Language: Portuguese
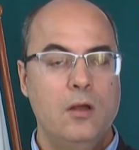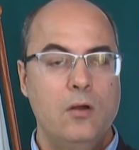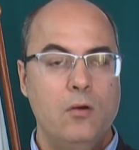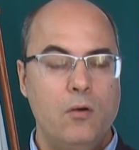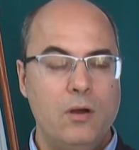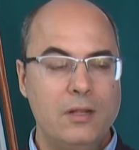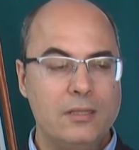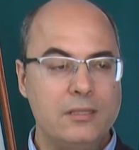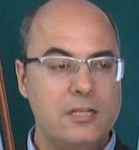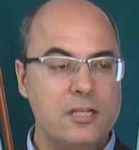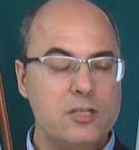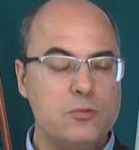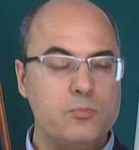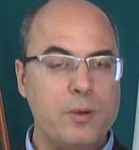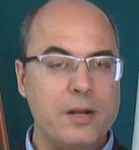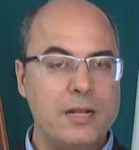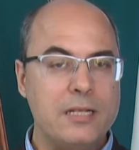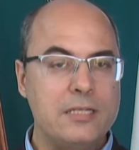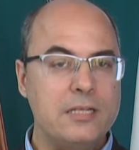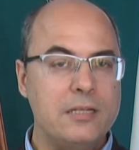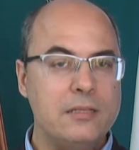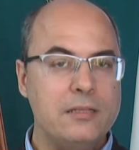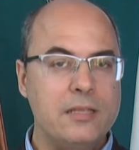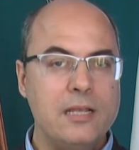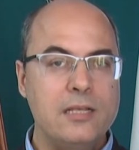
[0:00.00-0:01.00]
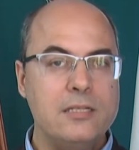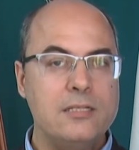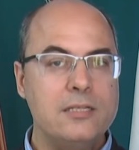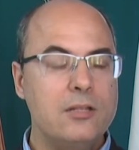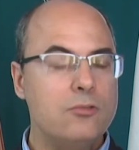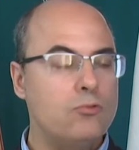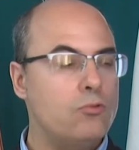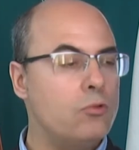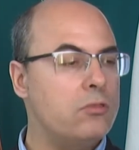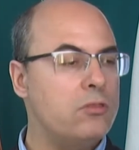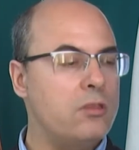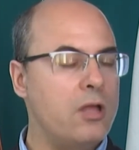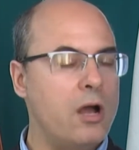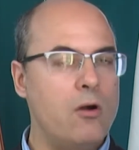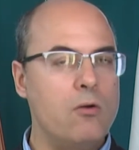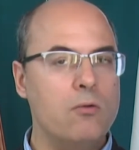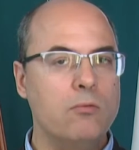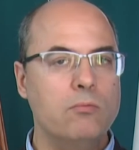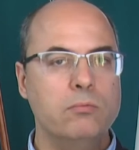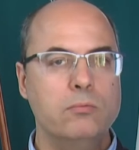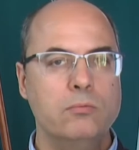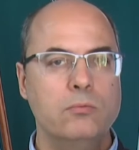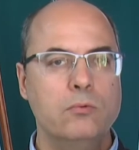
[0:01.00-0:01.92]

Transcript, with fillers: A transparência tem que ser total.